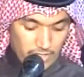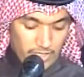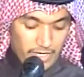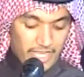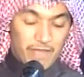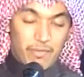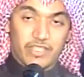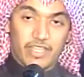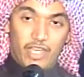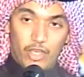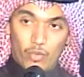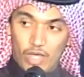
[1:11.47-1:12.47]
نيابة
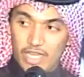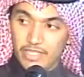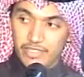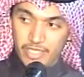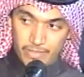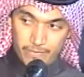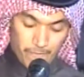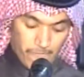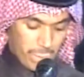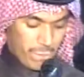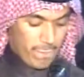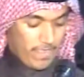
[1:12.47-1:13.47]
عن والدي
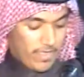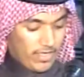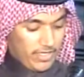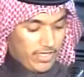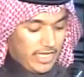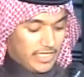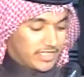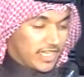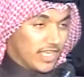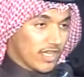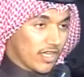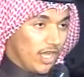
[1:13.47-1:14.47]

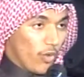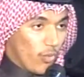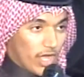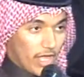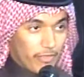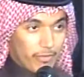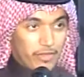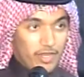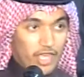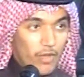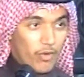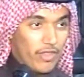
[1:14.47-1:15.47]
الشيخ عواض بن
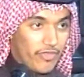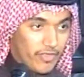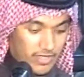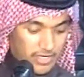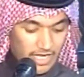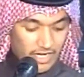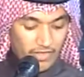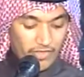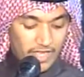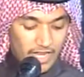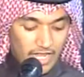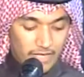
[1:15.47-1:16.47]
عوض
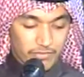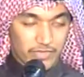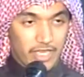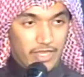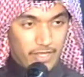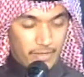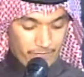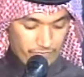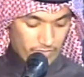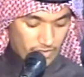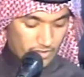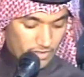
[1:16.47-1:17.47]
العضيلة همطيري
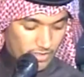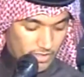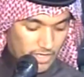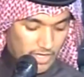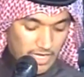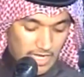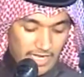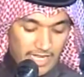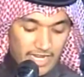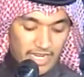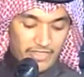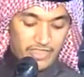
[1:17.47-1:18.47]

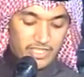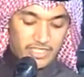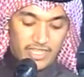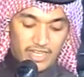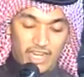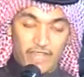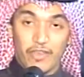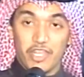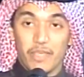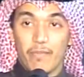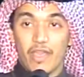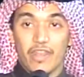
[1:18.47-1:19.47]
الذي
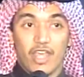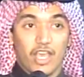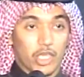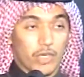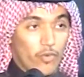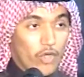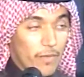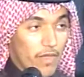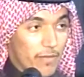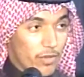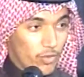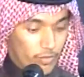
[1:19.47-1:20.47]
شرفني بأن أقف
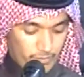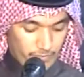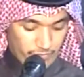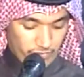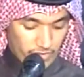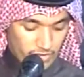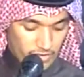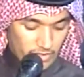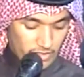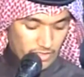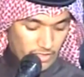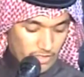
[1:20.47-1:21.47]
أمامكم
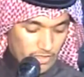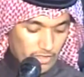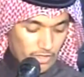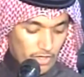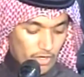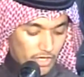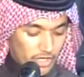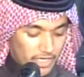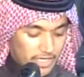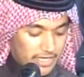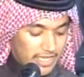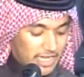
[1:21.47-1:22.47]

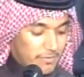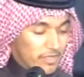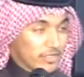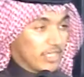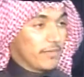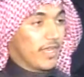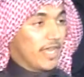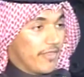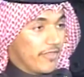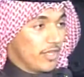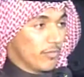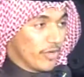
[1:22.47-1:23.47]
لألقي كلمته
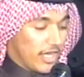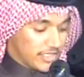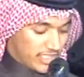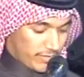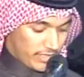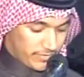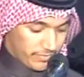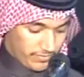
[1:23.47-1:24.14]
بهذه المناسبة